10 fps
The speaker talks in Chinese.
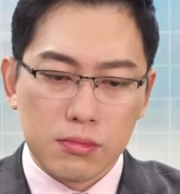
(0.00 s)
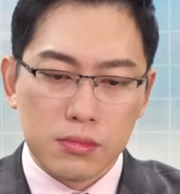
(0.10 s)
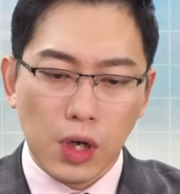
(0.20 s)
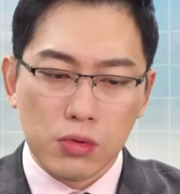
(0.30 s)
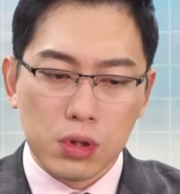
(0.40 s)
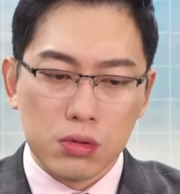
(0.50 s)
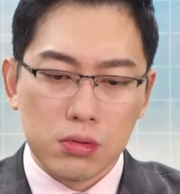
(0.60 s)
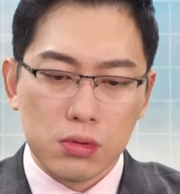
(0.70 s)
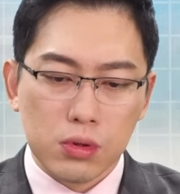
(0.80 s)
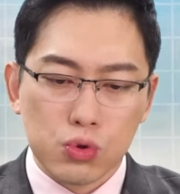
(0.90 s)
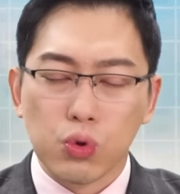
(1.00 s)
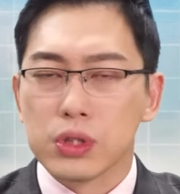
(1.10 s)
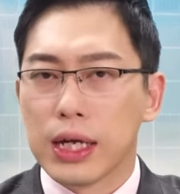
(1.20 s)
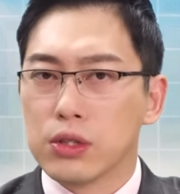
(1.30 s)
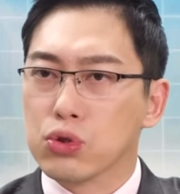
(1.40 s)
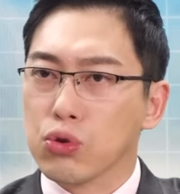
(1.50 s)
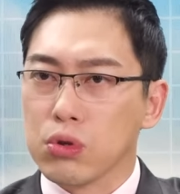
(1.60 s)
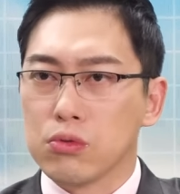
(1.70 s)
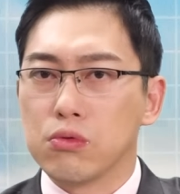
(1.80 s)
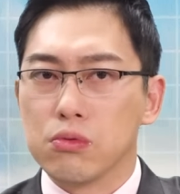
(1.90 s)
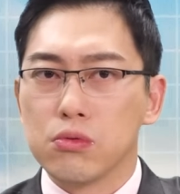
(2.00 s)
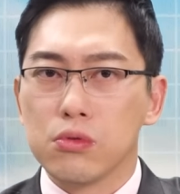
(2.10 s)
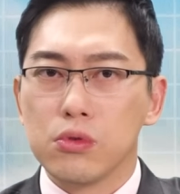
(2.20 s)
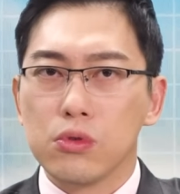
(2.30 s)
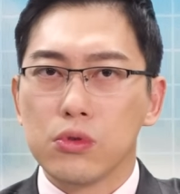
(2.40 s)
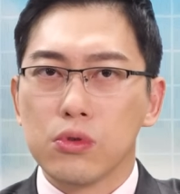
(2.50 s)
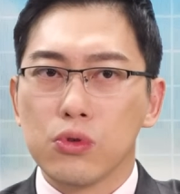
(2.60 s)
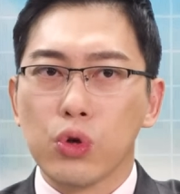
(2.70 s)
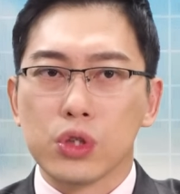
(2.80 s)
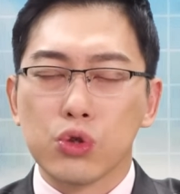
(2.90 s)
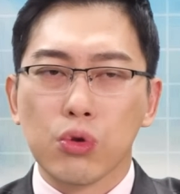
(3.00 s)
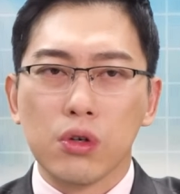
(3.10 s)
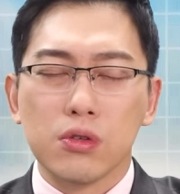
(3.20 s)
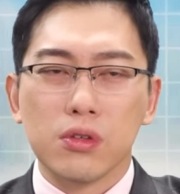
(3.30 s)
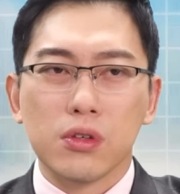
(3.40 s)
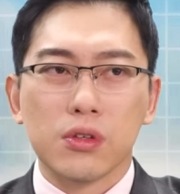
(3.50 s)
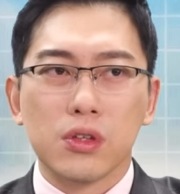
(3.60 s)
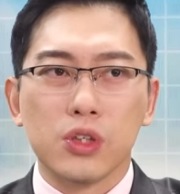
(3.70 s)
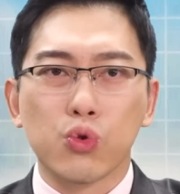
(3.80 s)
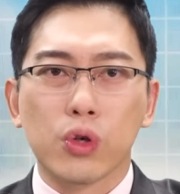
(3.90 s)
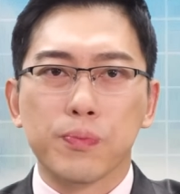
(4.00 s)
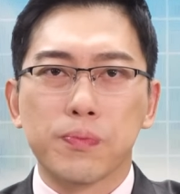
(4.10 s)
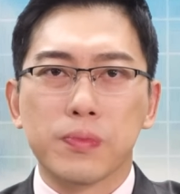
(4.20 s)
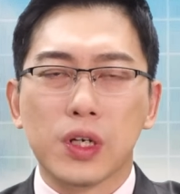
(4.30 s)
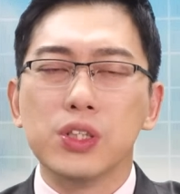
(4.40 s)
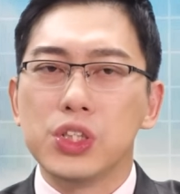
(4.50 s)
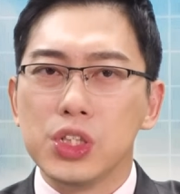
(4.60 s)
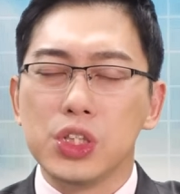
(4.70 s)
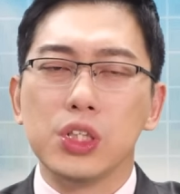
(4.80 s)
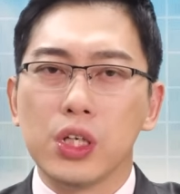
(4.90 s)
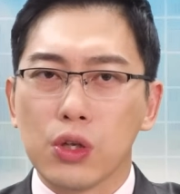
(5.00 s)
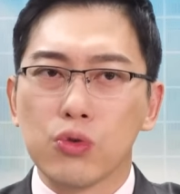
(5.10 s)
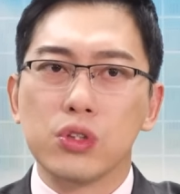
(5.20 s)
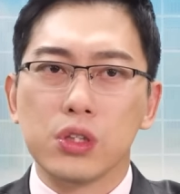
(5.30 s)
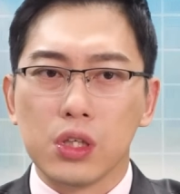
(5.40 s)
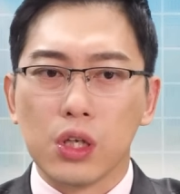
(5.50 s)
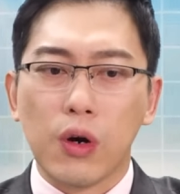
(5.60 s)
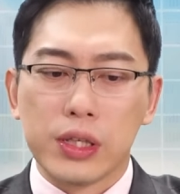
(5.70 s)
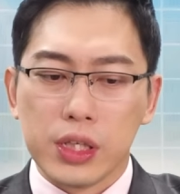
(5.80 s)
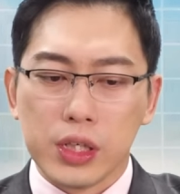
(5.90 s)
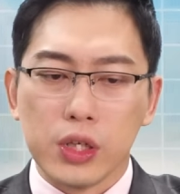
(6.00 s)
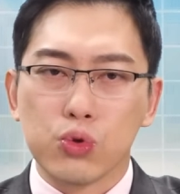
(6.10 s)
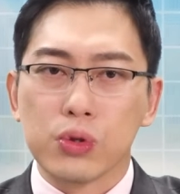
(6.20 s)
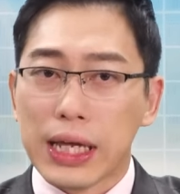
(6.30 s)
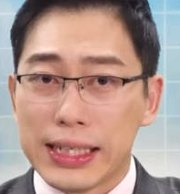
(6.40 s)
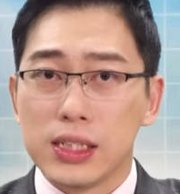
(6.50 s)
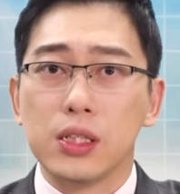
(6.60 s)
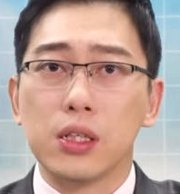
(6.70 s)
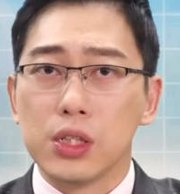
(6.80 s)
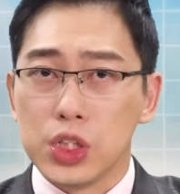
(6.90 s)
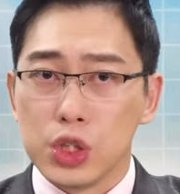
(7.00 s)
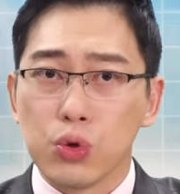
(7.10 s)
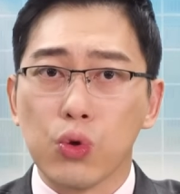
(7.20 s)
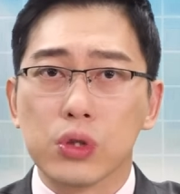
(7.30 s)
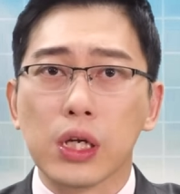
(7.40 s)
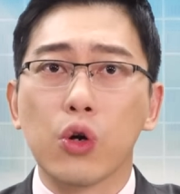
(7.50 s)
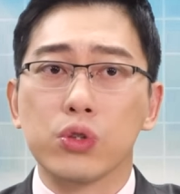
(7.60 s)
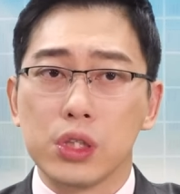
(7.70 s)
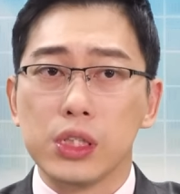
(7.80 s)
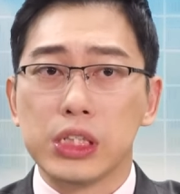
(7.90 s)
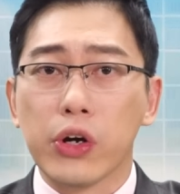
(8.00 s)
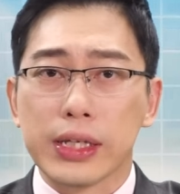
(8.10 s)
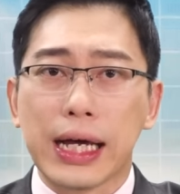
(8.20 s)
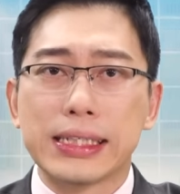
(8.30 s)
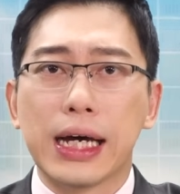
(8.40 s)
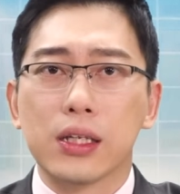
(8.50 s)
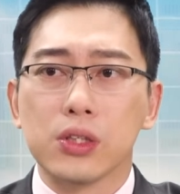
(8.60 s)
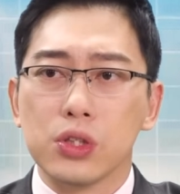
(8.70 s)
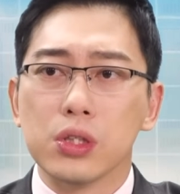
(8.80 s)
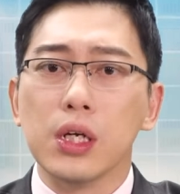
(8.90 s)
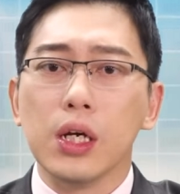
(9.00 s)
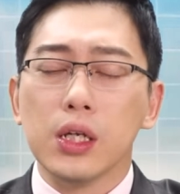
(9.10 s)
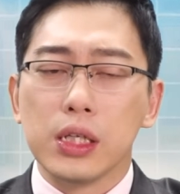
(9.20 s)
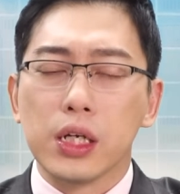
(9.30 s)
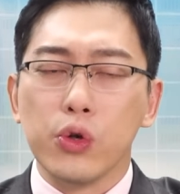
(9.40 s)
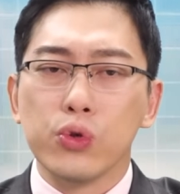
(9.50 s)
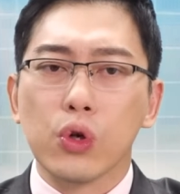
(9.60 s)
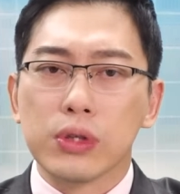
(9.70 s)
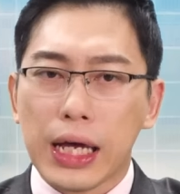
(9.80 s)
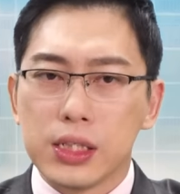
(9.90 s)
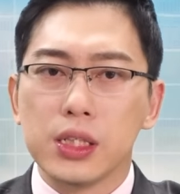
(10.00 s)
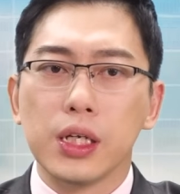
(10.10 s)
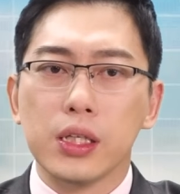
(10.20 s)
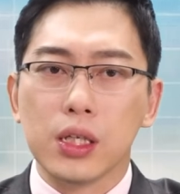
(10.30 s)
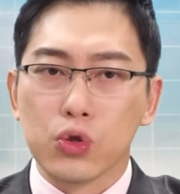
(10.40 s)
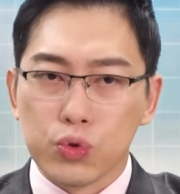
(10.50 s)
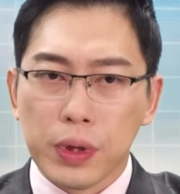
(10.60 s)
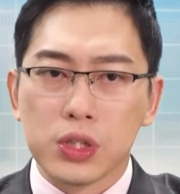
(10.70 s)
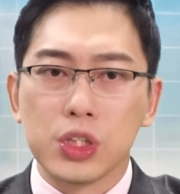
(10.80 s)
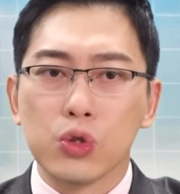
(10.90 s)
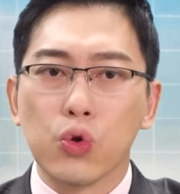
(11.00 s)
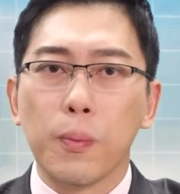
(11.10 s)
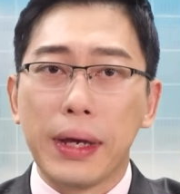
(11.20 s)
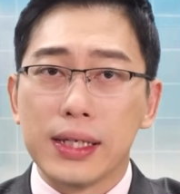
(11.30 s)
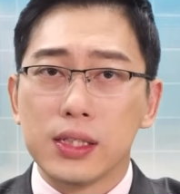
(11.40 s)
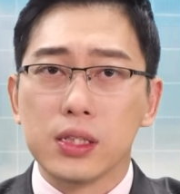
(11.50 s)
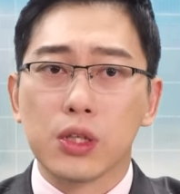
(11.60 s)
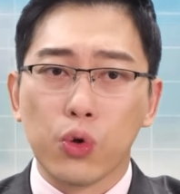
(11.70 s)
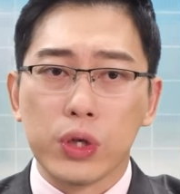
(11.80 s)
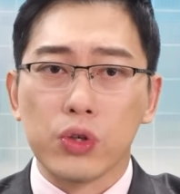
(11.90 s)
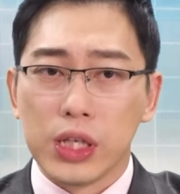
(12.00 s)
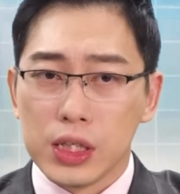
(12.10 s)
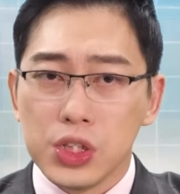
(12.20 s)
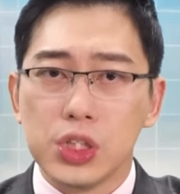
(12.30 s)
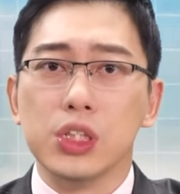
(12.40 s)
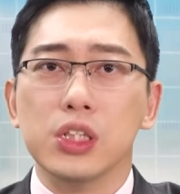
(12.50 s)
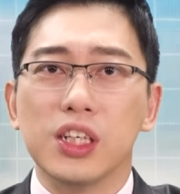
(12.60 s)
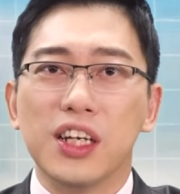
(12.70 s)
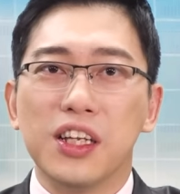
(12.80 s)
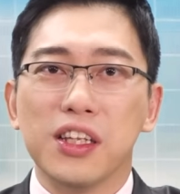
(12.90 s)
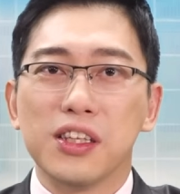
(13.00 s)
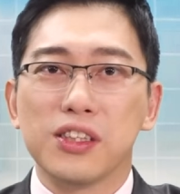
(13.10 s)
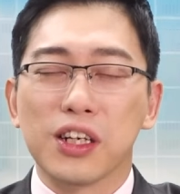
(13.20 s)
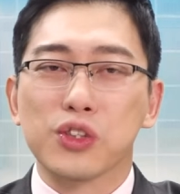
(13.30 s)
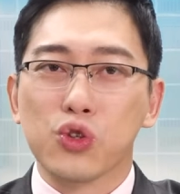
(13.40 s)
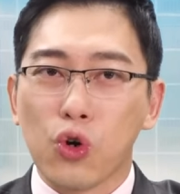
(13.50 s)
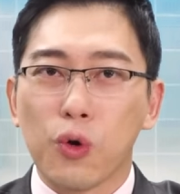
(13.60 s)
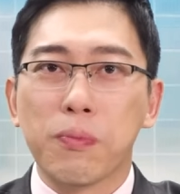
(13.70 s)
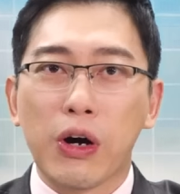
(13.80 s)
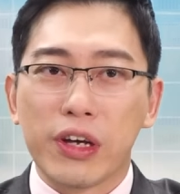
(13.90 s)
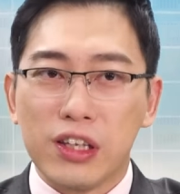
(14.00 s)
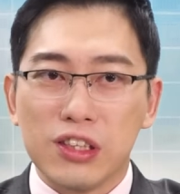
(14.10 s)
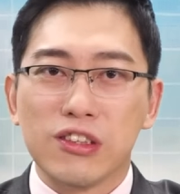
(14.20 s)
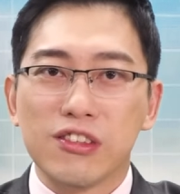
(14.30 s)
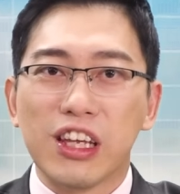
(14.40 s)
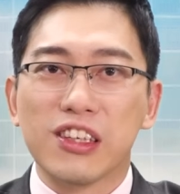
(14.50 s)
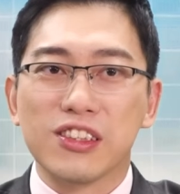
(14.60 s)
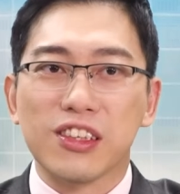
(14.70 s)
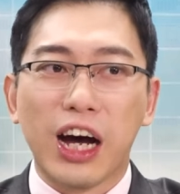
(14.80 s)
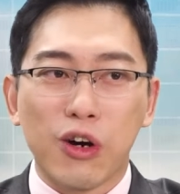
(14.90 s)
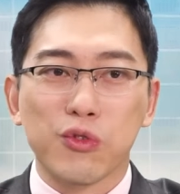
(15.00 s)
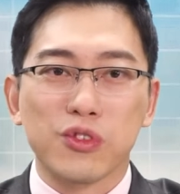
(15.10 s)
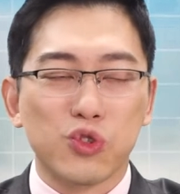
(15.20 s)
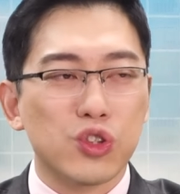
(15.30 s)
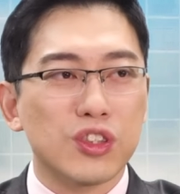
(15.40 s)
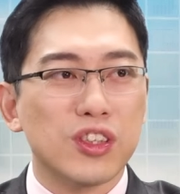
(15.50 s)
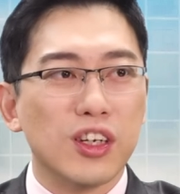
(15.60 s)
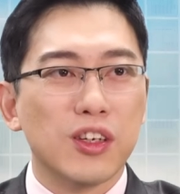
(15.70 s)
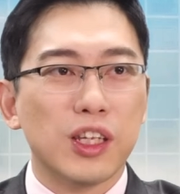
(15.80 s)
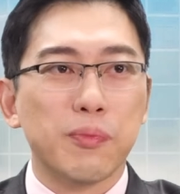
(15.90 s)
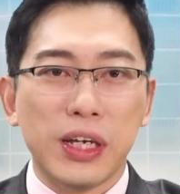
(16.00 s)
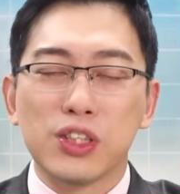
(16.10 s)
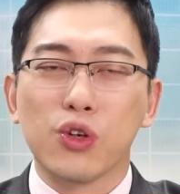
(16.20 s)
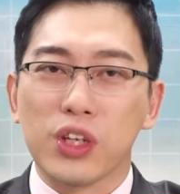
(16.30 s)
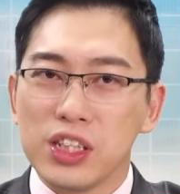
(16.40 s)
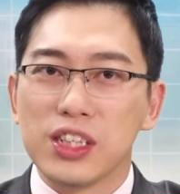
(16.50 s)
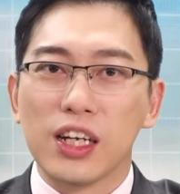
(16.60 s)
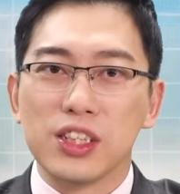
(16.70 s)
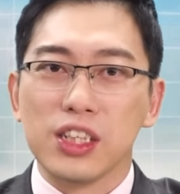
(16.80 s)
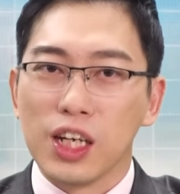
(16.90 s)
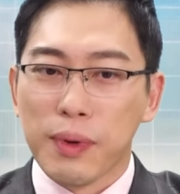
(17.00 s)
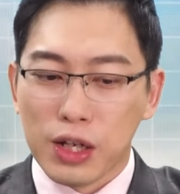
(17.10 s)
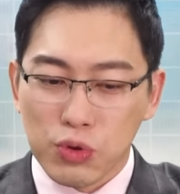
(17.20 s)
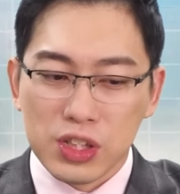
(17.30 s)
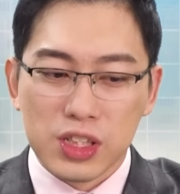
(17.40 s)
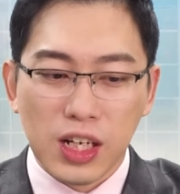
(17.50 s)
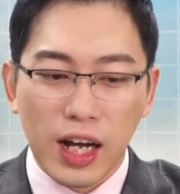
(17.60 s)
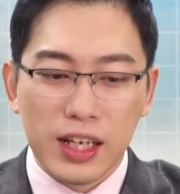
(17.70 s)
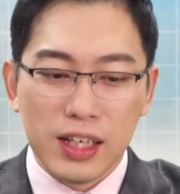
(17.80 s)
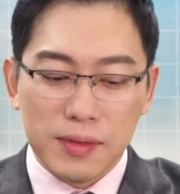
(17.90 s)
然后呢？做着他的社会股，或者是说，你如果更积极一点投资人的话，你可以做台积电的期货。当然，我之前教给大家的是，你可以运用台积电的股票期货，每一次都会有填息，嗯，那个送红包给你的那样子的好，就是你每一次都有填息行情，你可以把它赚起来。